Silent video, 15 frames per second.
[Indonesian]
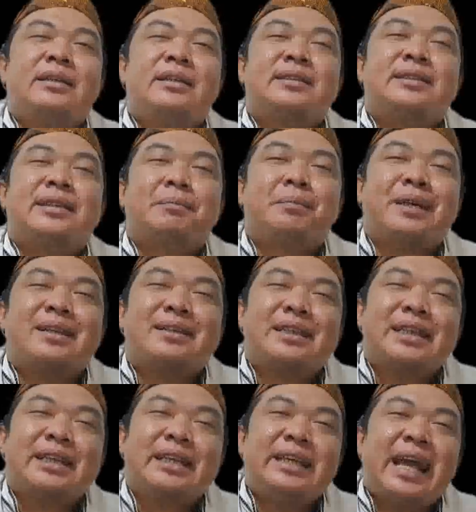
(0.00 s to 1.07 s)

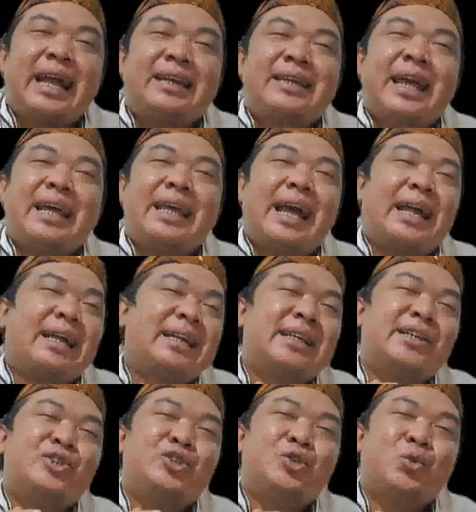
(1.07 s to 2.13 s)
Seperti ada yang
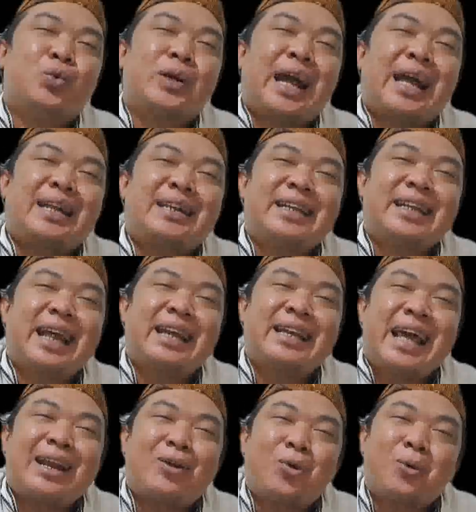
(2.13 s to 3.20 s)
suka dengan
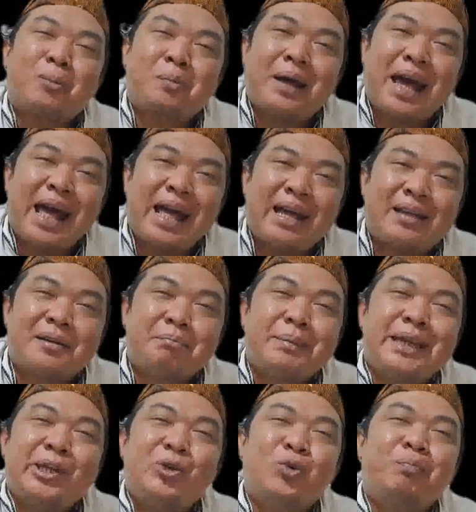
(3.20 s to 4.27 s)
narkoba,
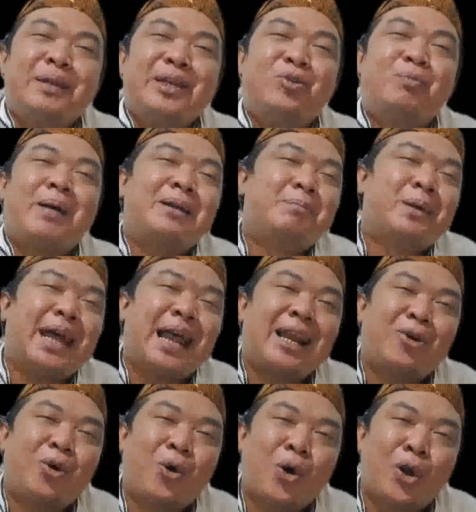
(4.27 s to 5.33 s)
minum minuman
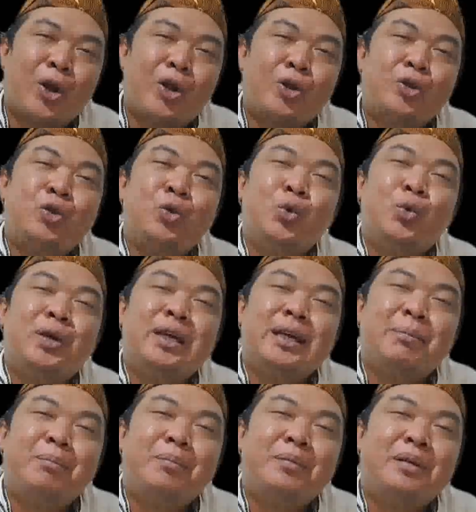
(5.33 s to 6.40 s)
beralkohol,
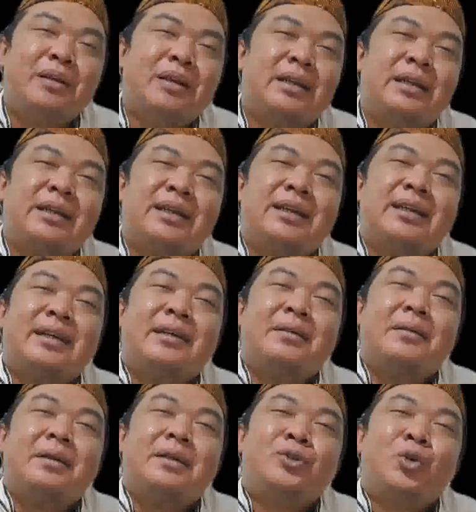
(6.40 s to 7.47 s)
dugem,
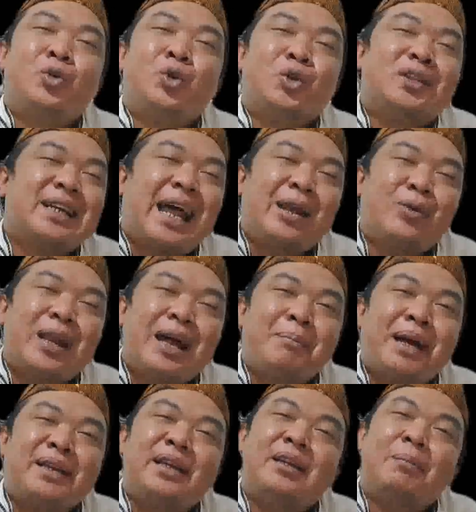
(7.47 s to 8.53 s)
duduk terlalu
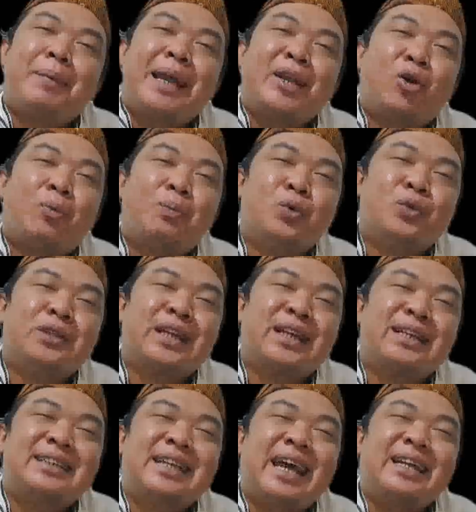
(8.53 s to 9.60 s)
lama di depan komputer,
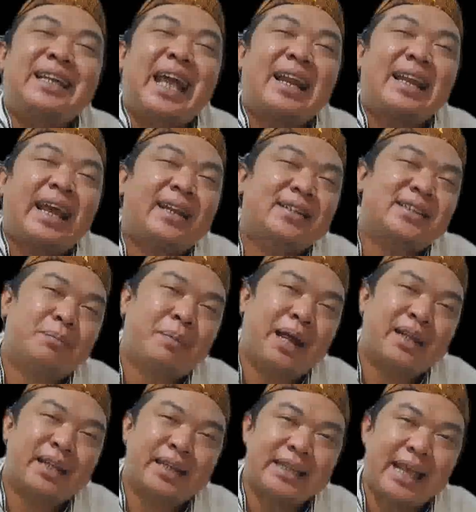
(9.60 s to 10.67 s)
dan yang lain
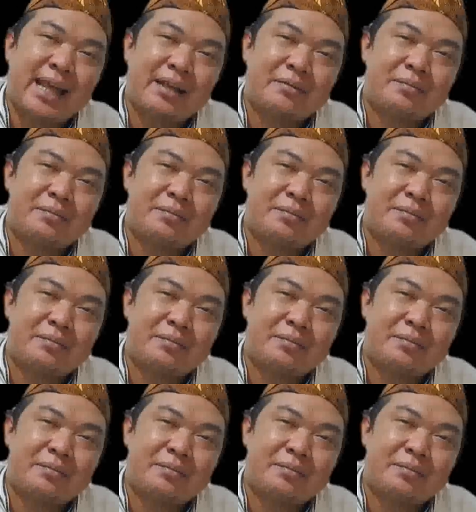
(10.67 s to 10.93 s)
sebagainya.